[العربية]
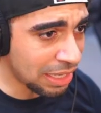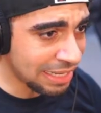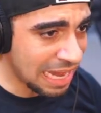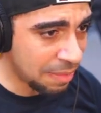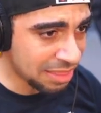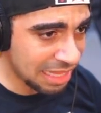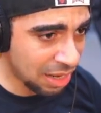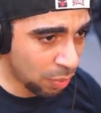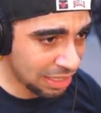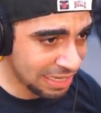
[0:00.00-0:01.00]
قدامي
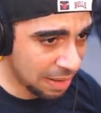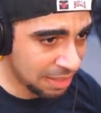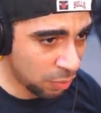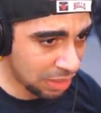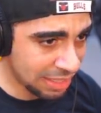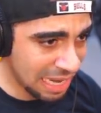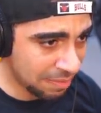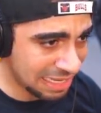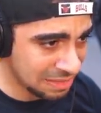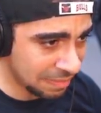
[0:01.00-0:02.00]
الاول قدامي الاول قدامي
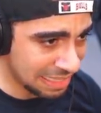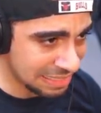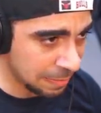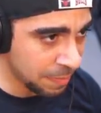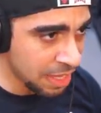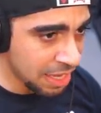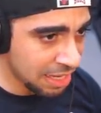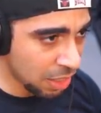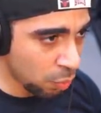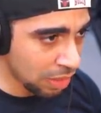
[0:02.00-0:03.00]
لازم ما اصدم
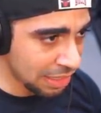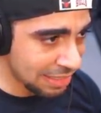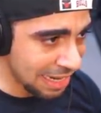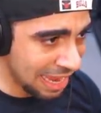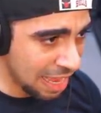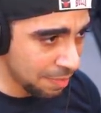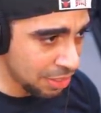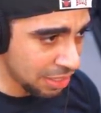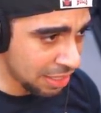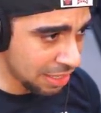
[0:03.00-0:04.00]
الاول
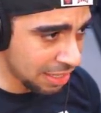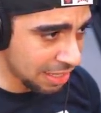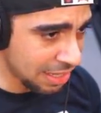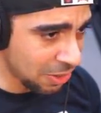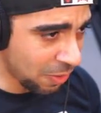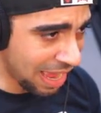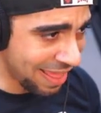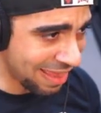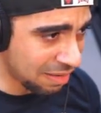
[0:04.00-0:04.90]
قدامي وهذا أنا